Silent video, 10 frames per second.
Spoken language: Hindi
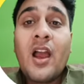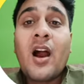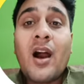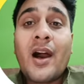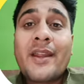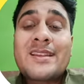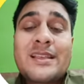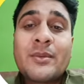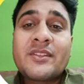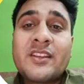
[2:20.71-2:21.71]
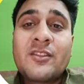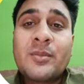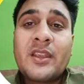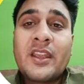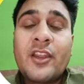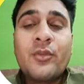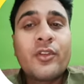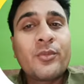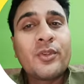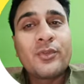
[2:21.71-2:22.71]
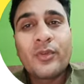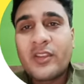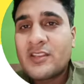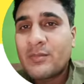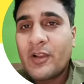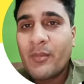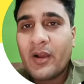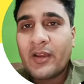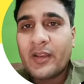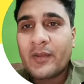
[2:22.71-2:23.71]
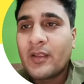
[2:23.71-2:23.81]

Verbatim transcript: आर एस एम एस एस बी के आई में सौ की स्पीड मांग रहे हैं